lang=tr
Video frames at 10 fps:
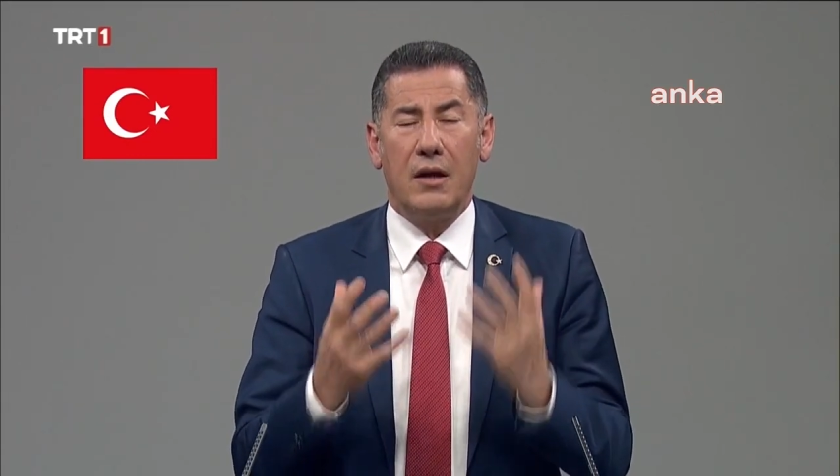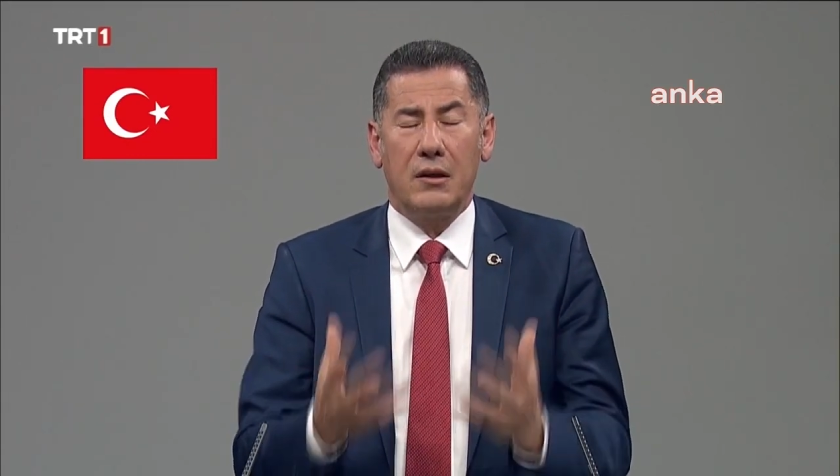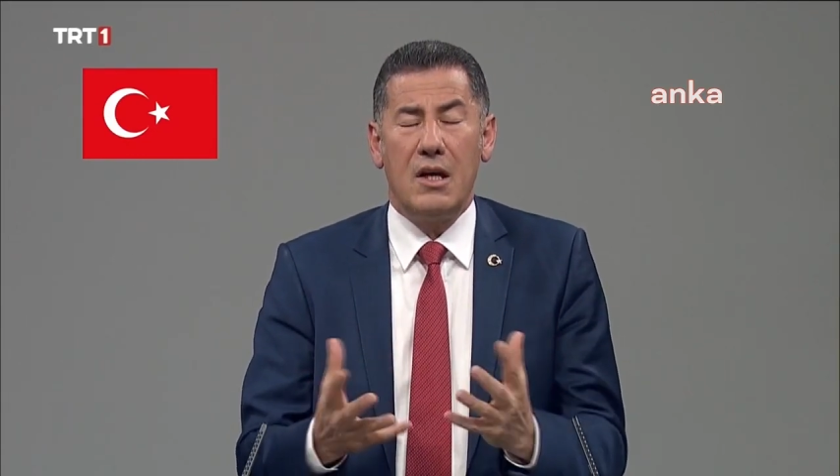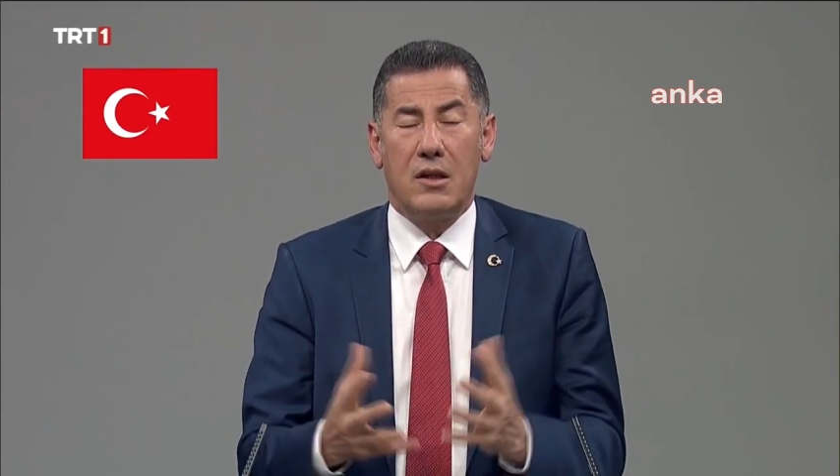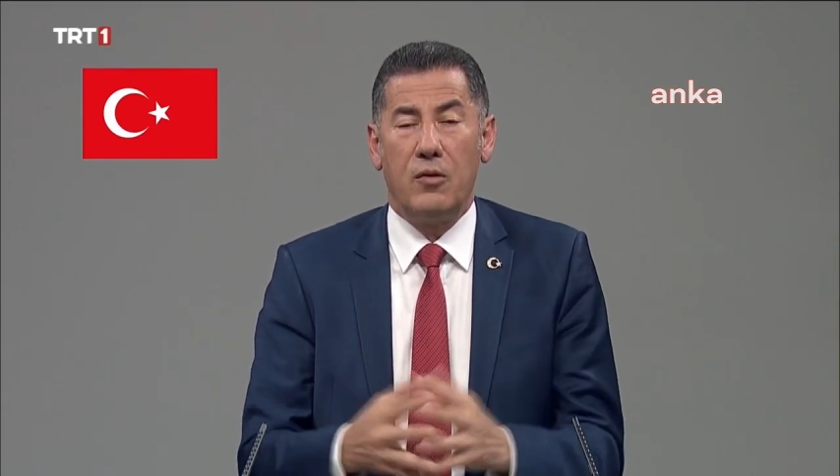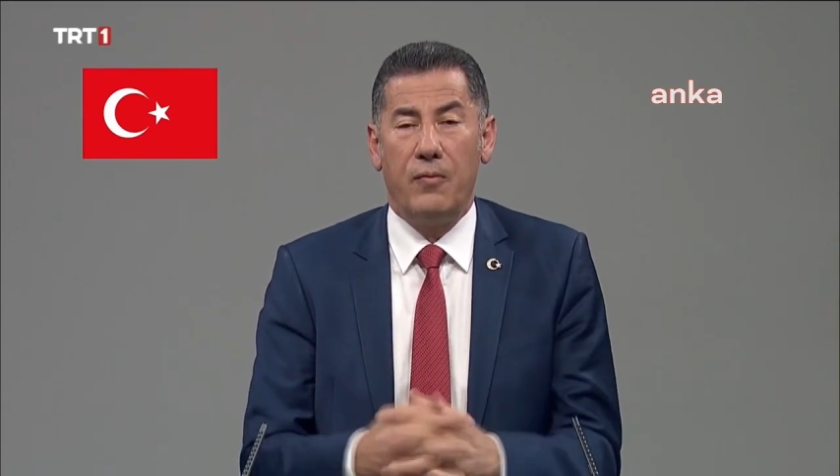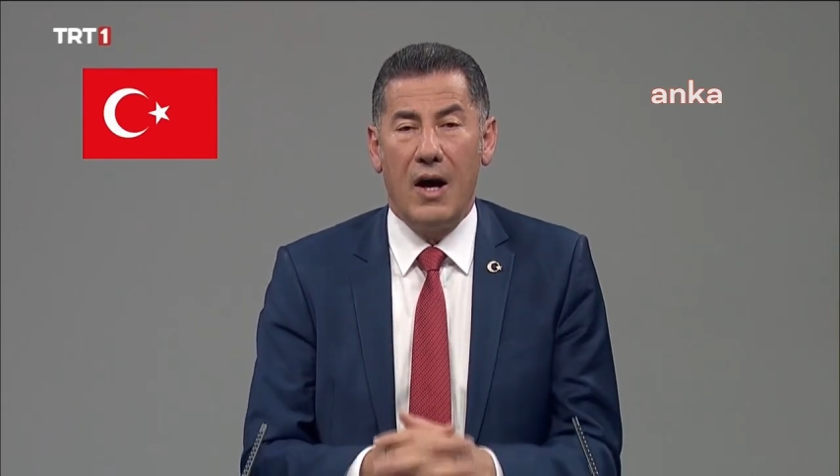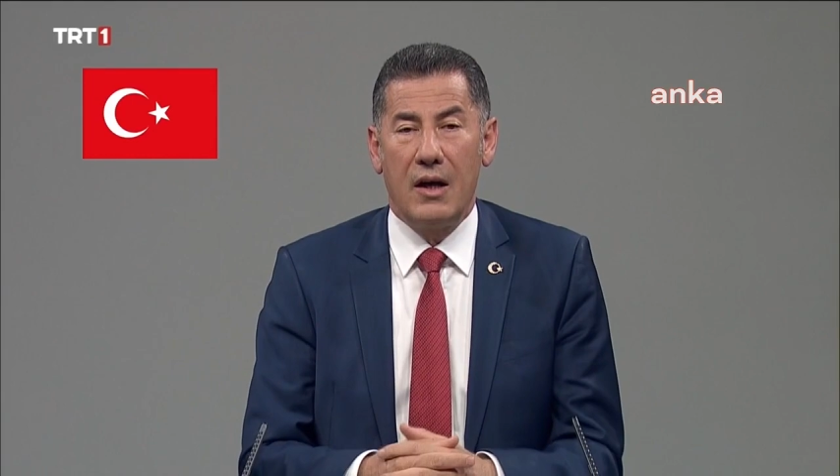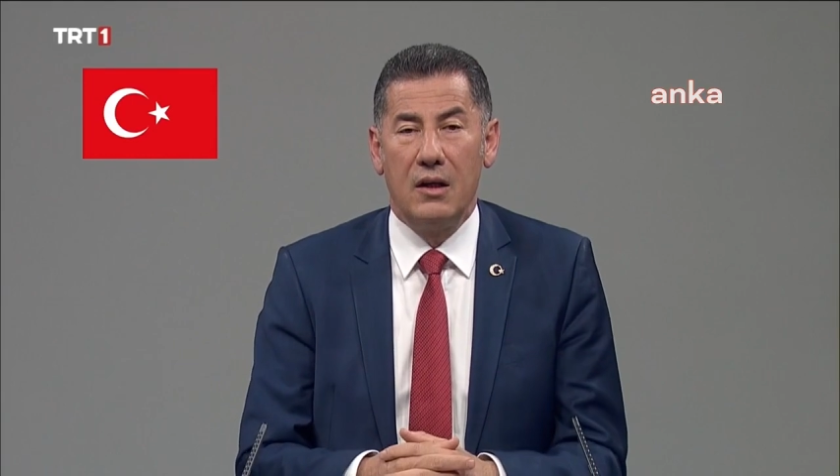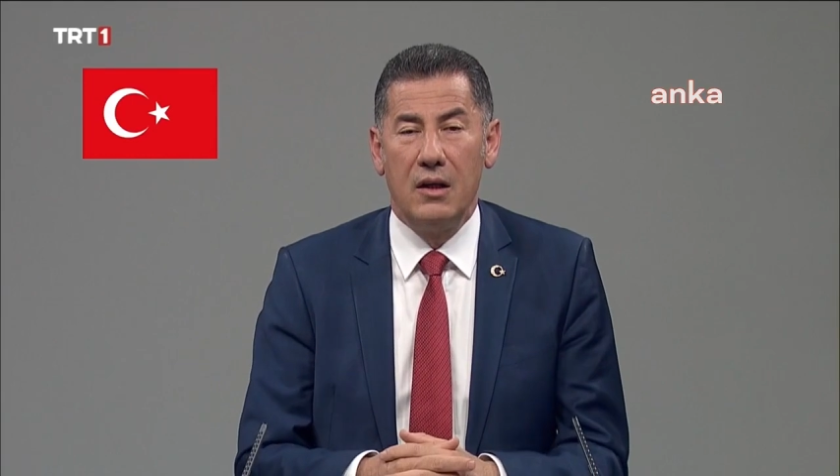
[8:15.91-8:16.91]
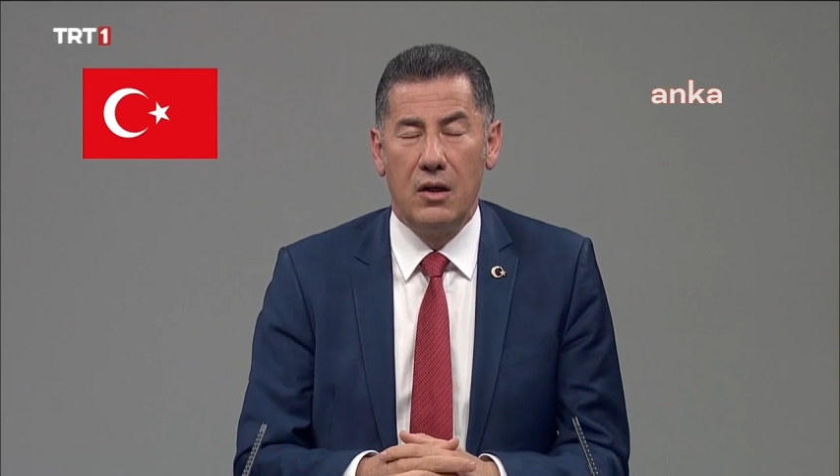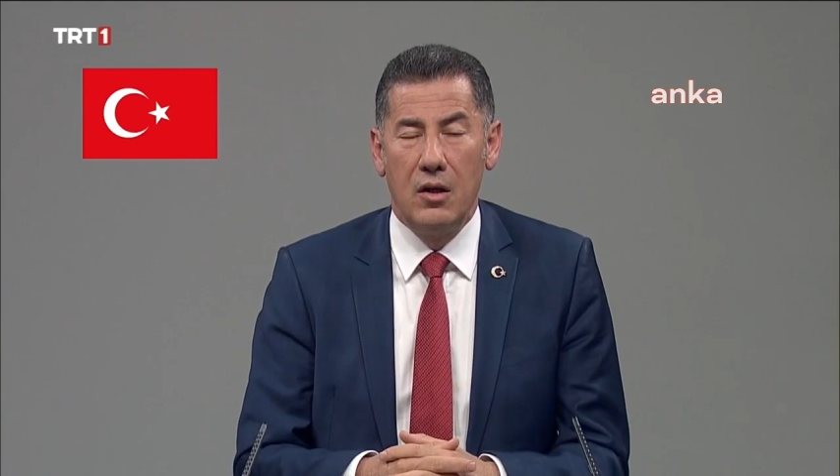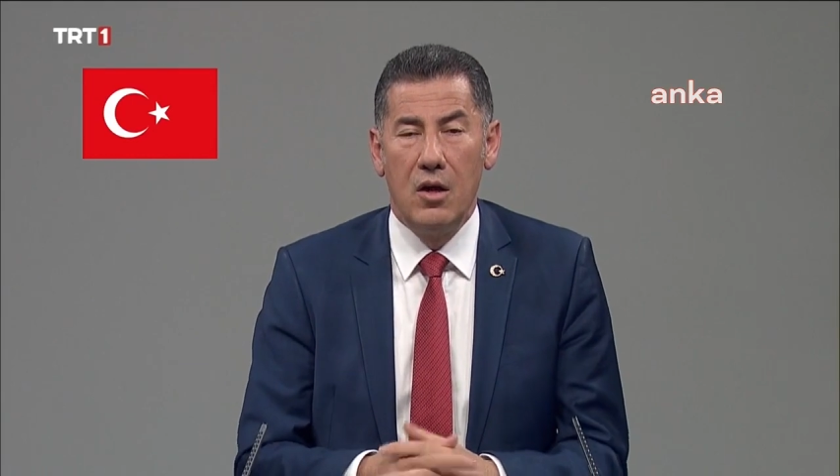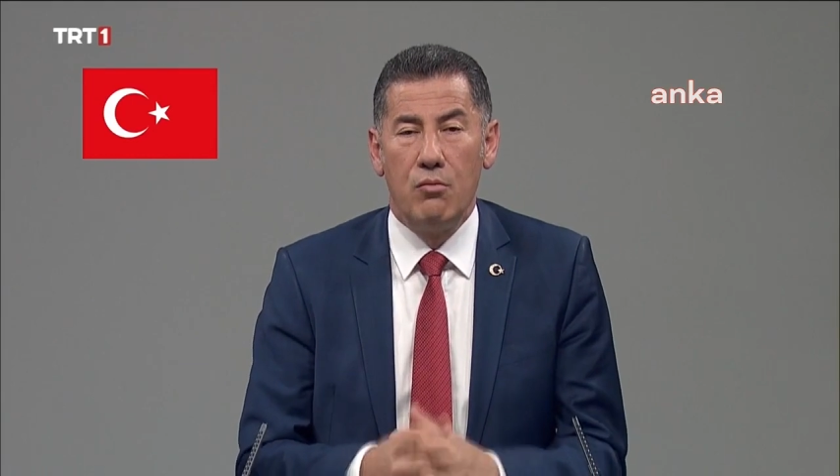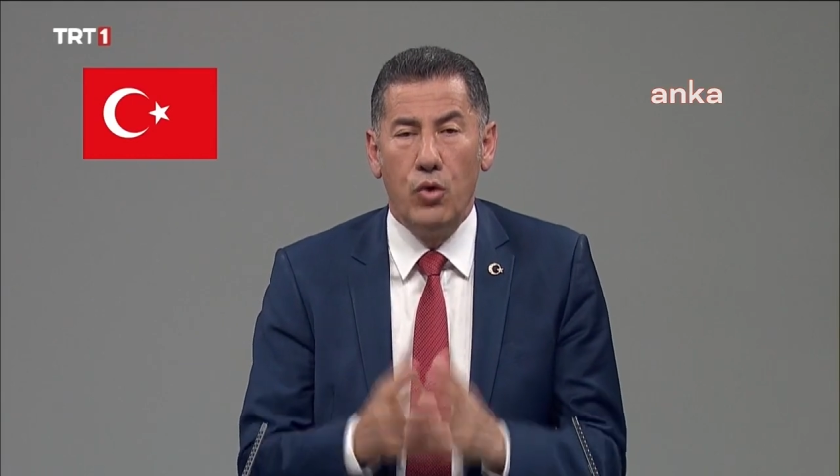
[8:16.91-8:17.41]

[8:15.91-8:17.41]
Ata İttifakı'nın